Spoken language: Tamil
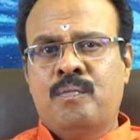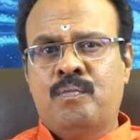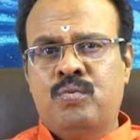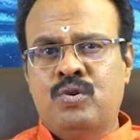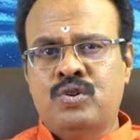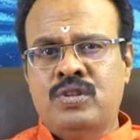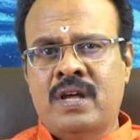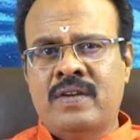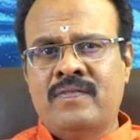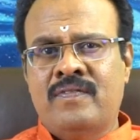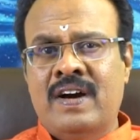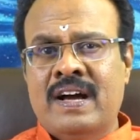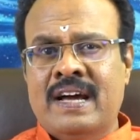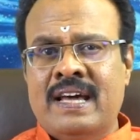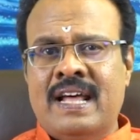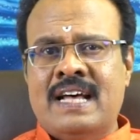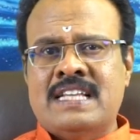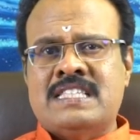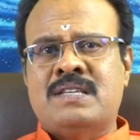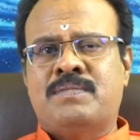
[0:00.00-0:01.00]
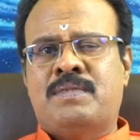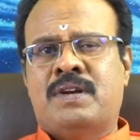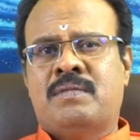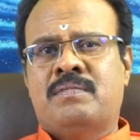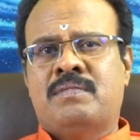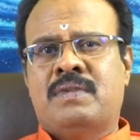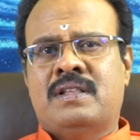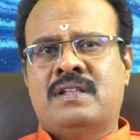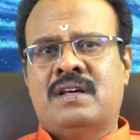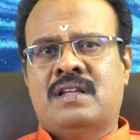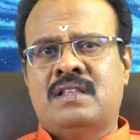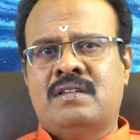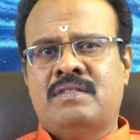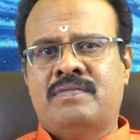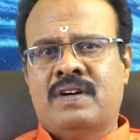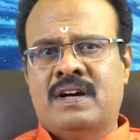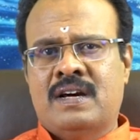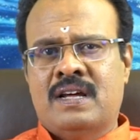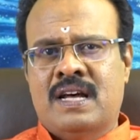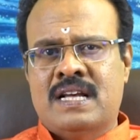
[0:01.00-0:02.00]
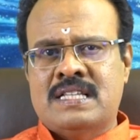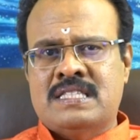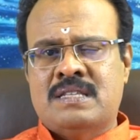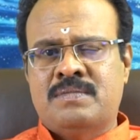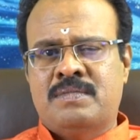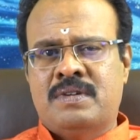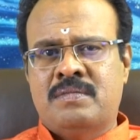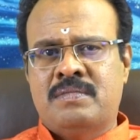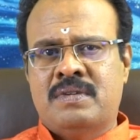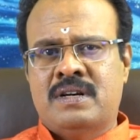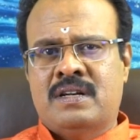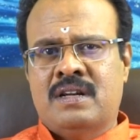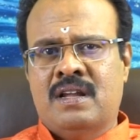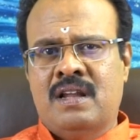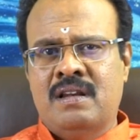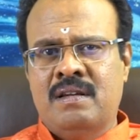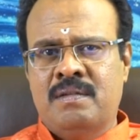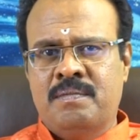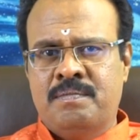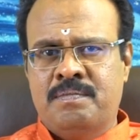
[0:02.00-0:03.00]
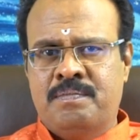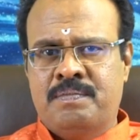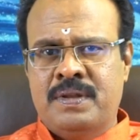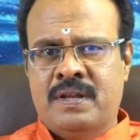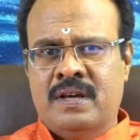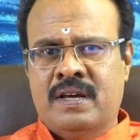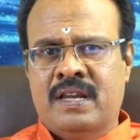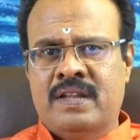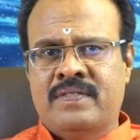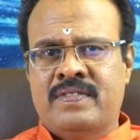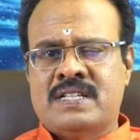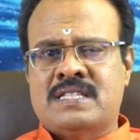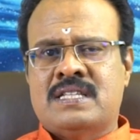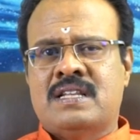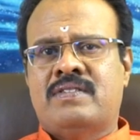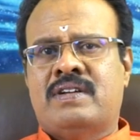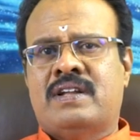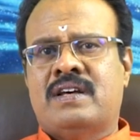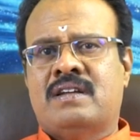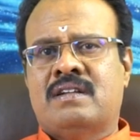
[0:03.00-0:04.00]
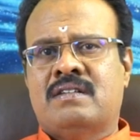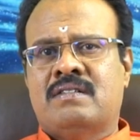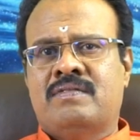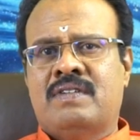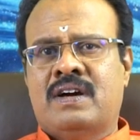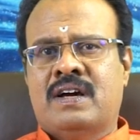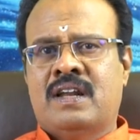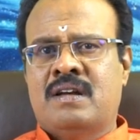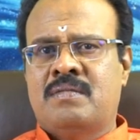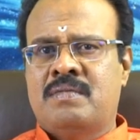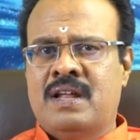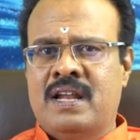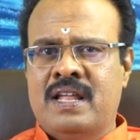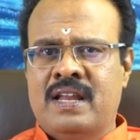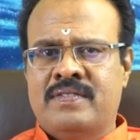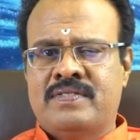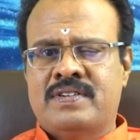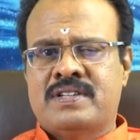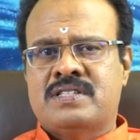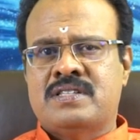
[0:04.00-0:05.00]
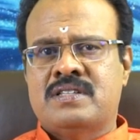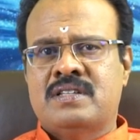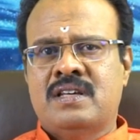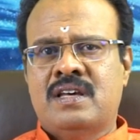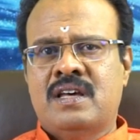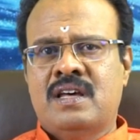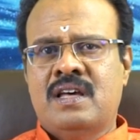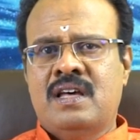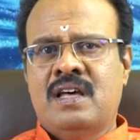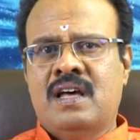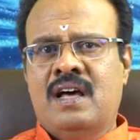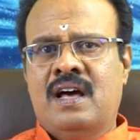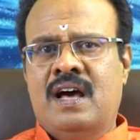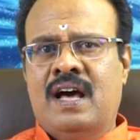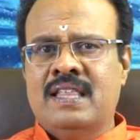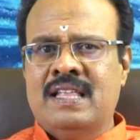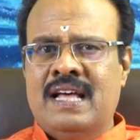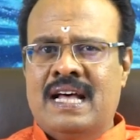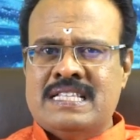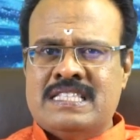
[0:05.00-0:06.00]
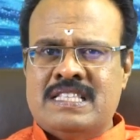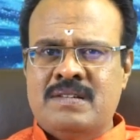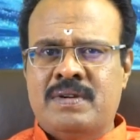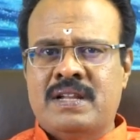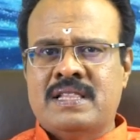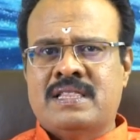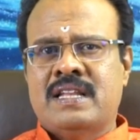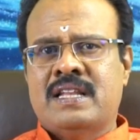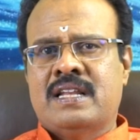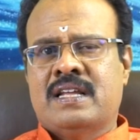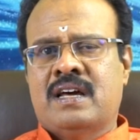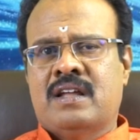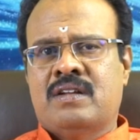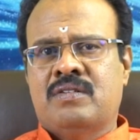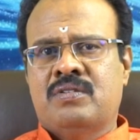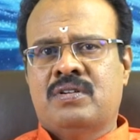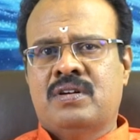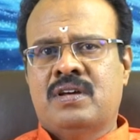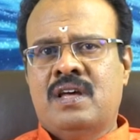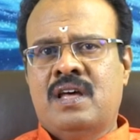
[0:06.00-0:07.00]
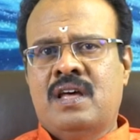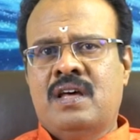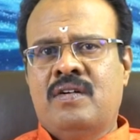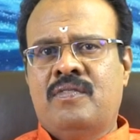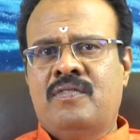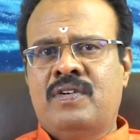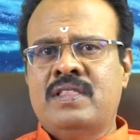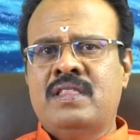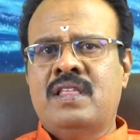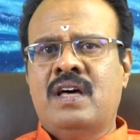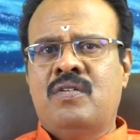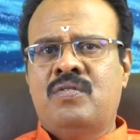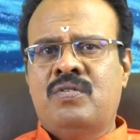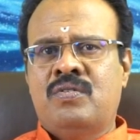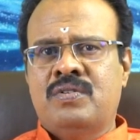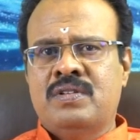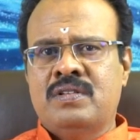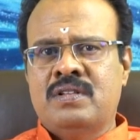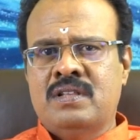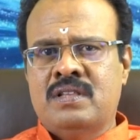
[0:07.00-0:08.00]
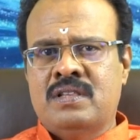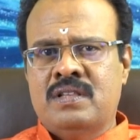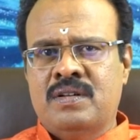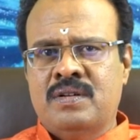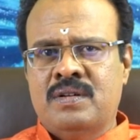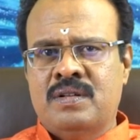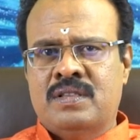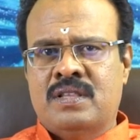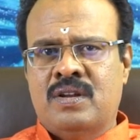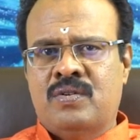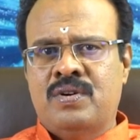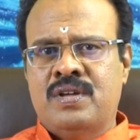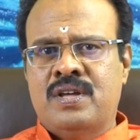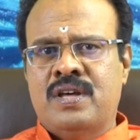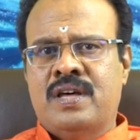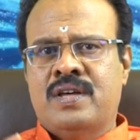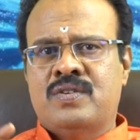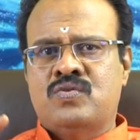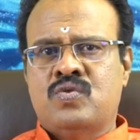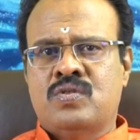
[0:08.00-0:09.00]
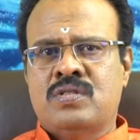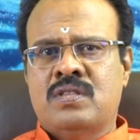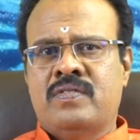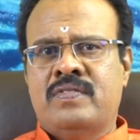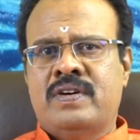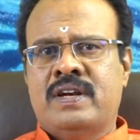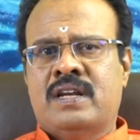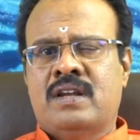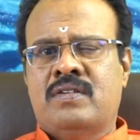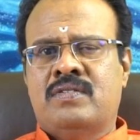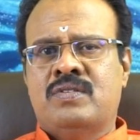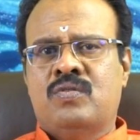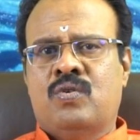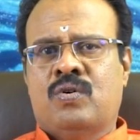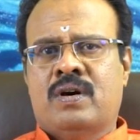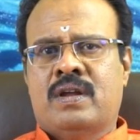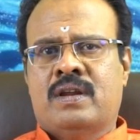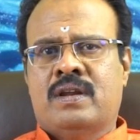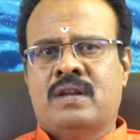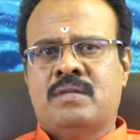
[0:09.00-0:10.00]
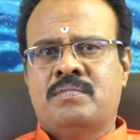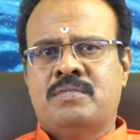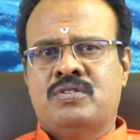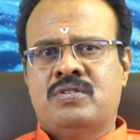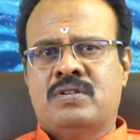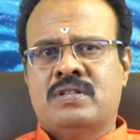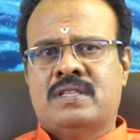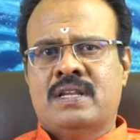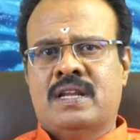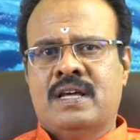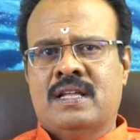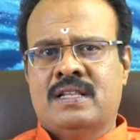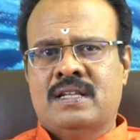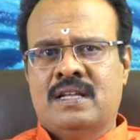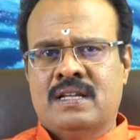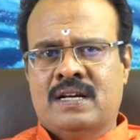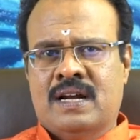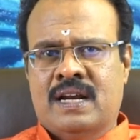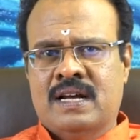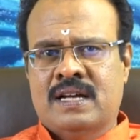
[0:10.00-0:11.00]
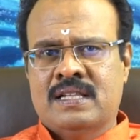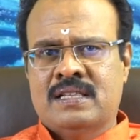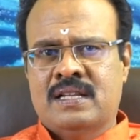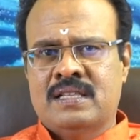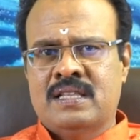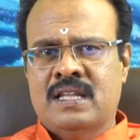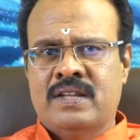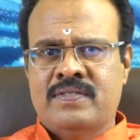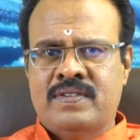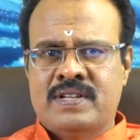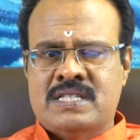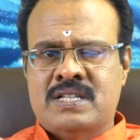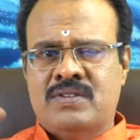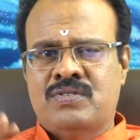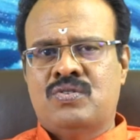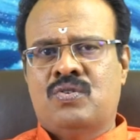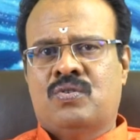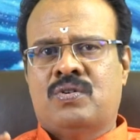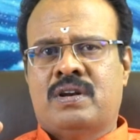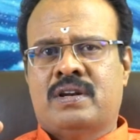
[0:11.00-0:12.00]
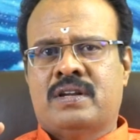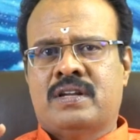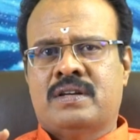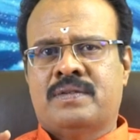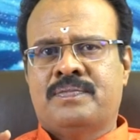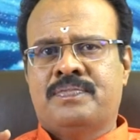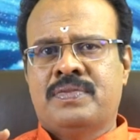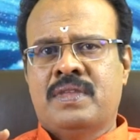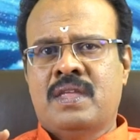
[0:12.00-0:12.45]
புதன் வக்ராஸ்தமனம் அதாவது வக்ராஸ்தமனம் என்றால் பிறகு ரிவர்ஸில் வரார் வக்ரம்னாலே ரிவர்ஸு அது அஸ்தமனத்தில் இருக்கார் அவர் வந்து அவர் வந்து தன்னுடைய சொந்த வீட்டில் வந்து உட்கார்றாரு மிதுனத்தில் அதாவது கடகத்திலேருந்து ரிவர்ஸில் வந்து உட்கார்றாரு